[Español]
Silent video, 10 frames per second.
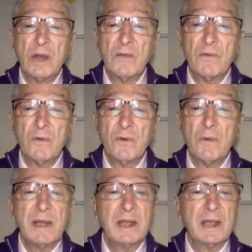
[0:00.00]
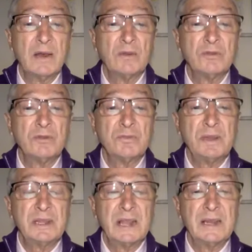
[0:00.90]
la forma en que los
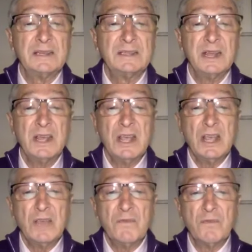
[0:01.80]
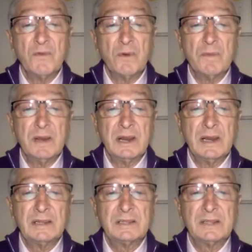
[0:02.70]
hospitales informan
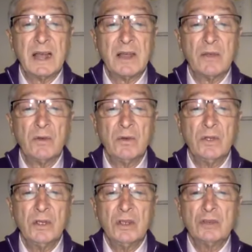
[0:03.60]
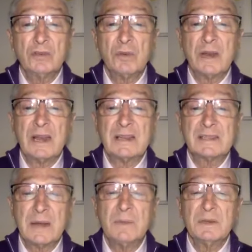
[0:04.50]
al Estado sobre las
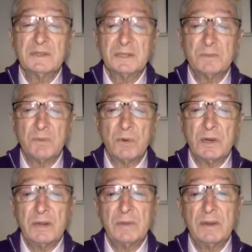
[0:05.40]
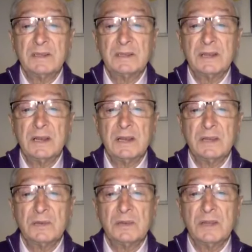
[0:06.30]
camas disponibles en
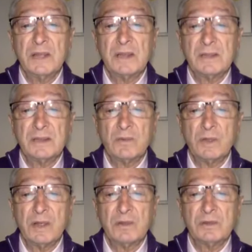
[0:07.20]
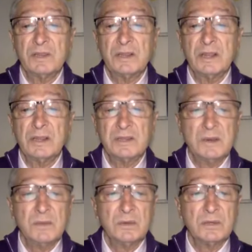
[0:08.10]
las unidades de cuidados
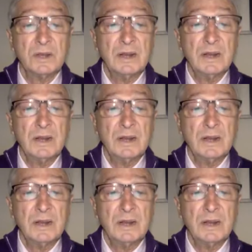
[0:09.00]
intensivos.